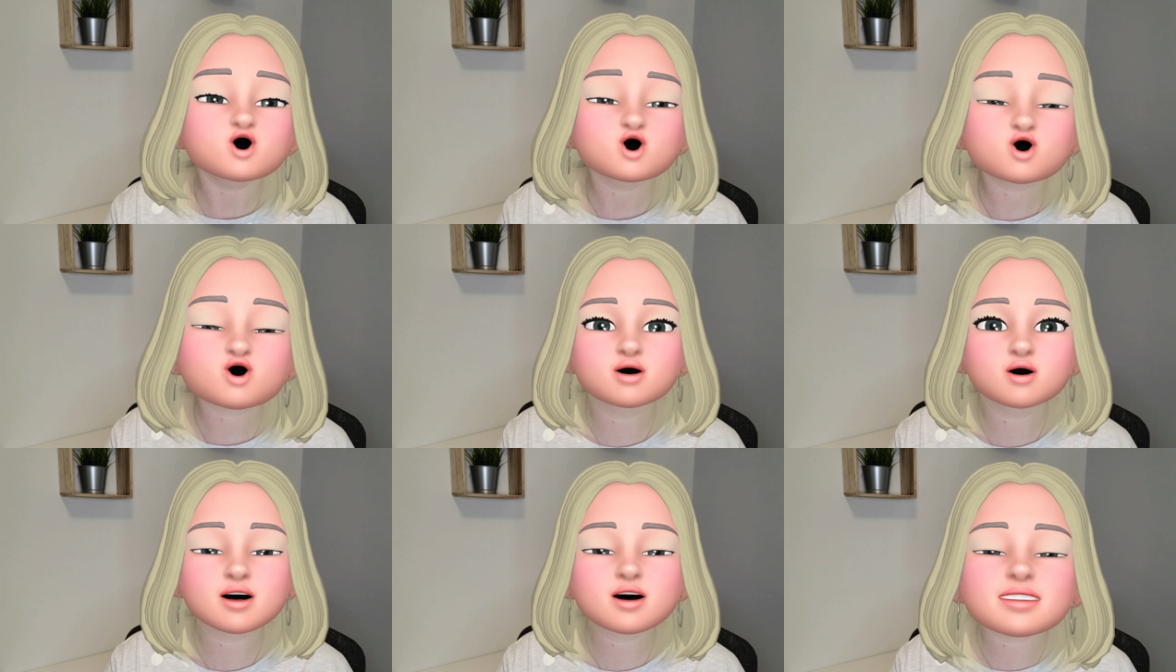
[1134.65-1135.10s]

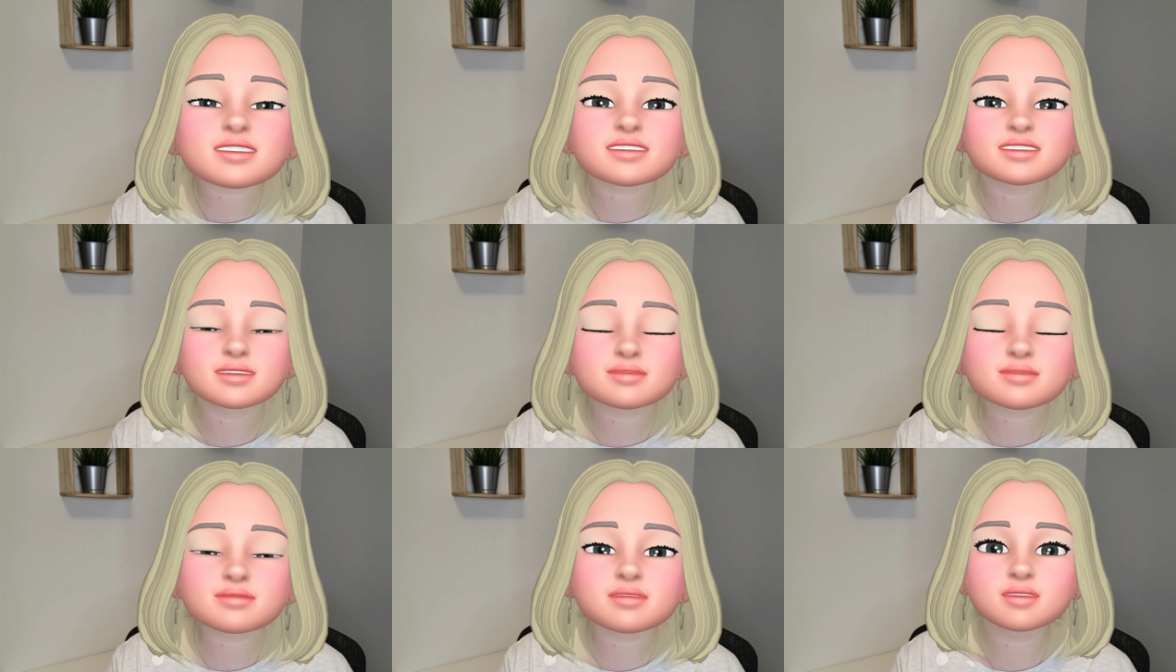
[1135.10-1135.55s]
je trouvais que
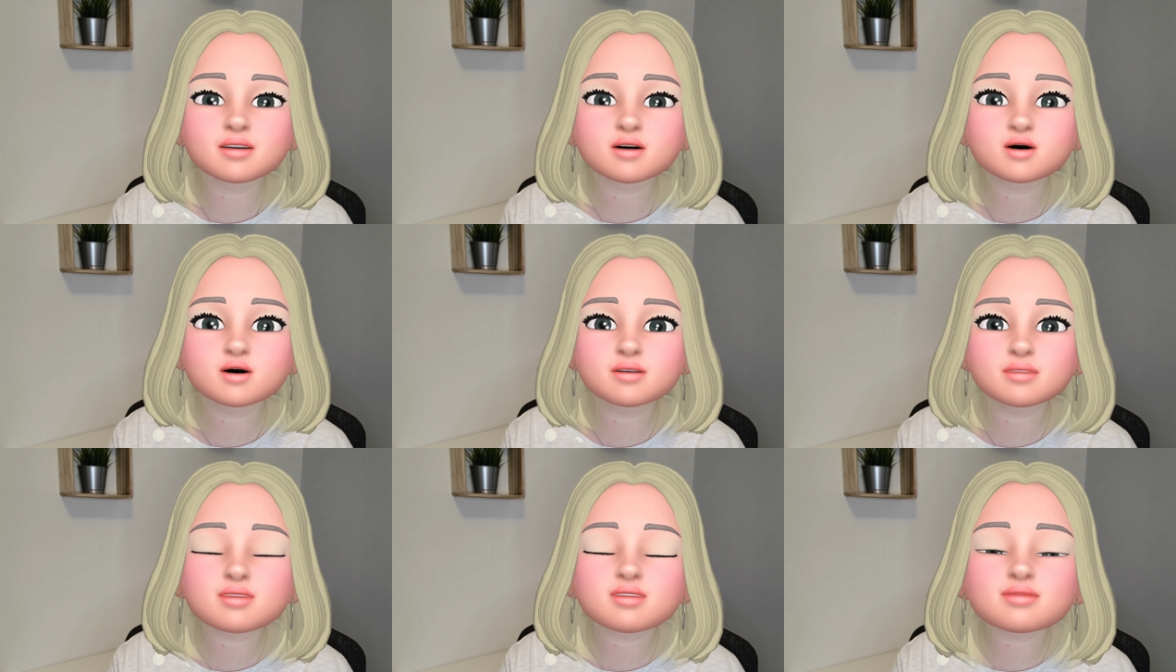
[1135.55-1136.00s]
c'était
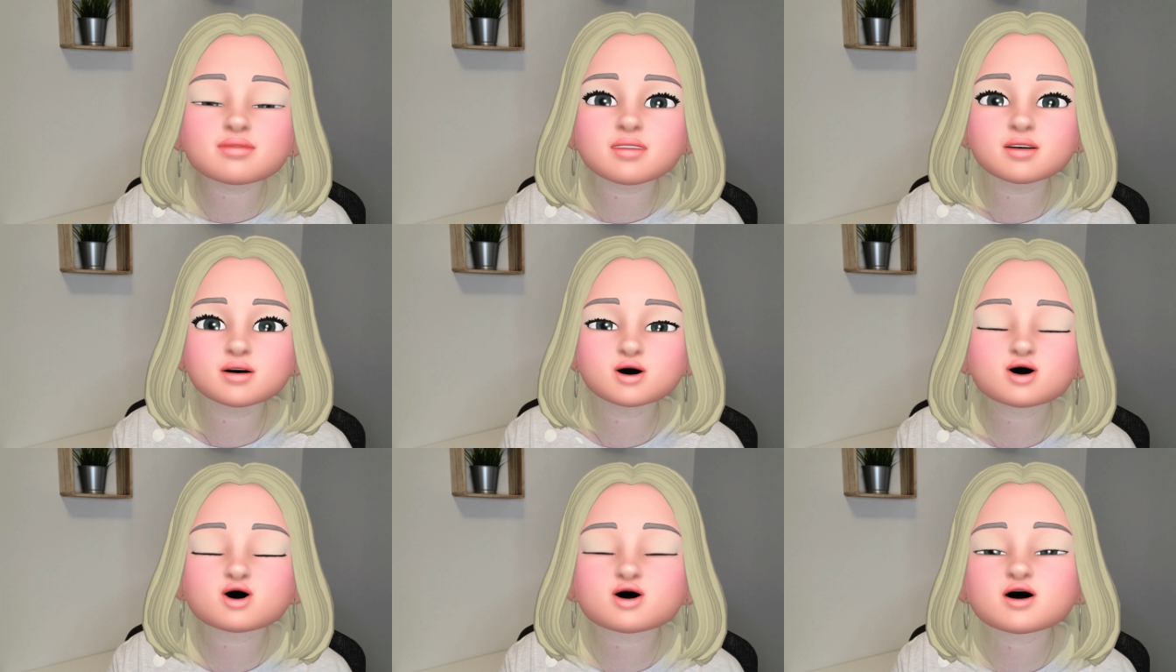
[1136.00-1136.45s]
beaucoup plus
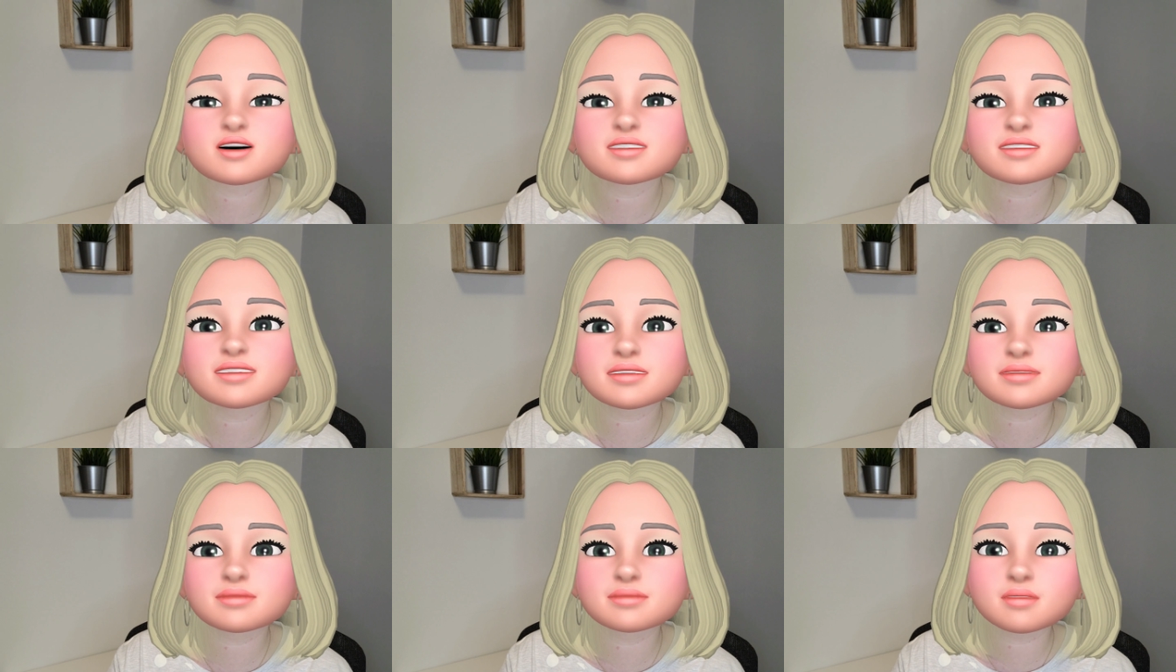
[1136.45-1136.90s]
beau je trouvais que
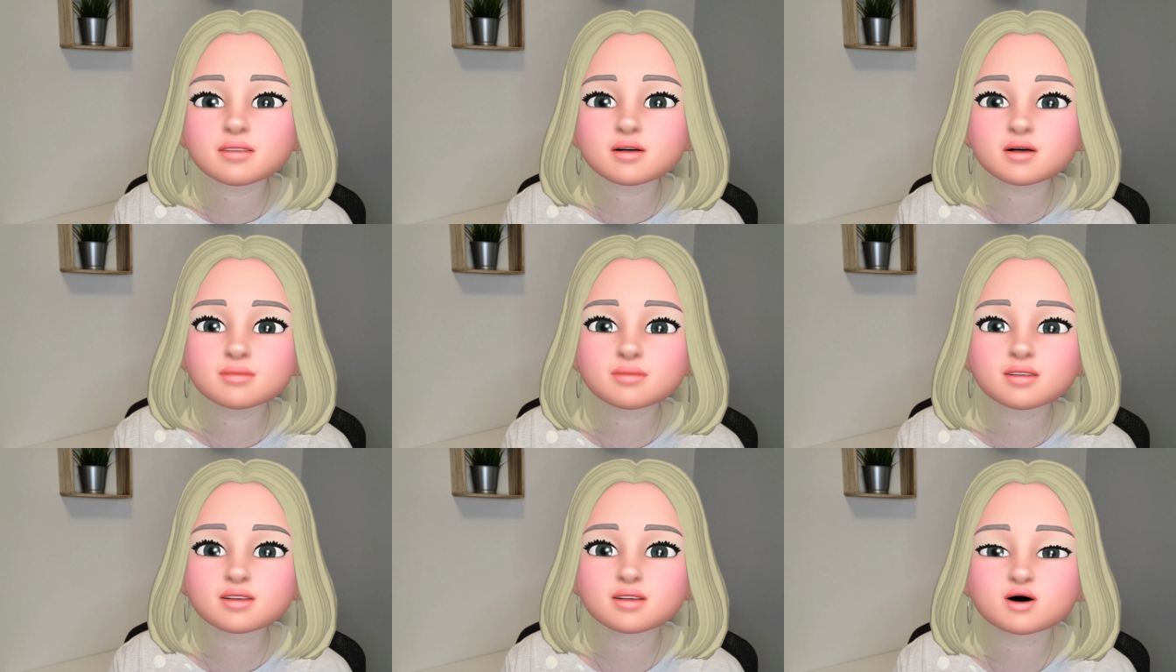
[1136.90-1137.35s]
c'était
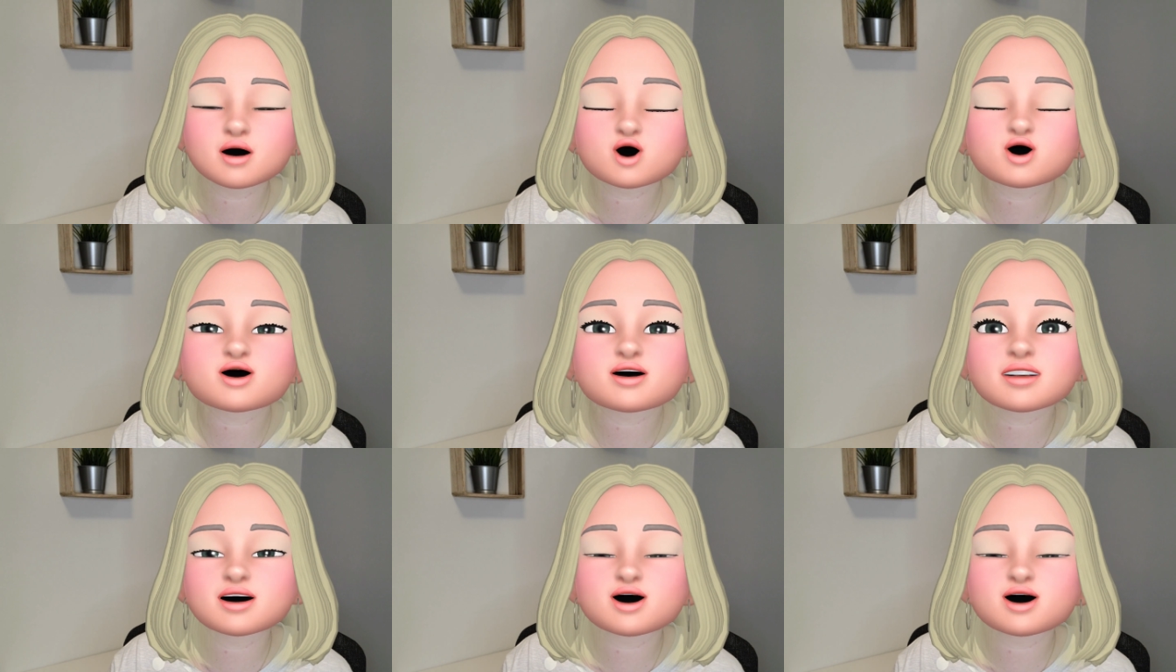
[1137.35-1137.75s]
beaucoup plus chouette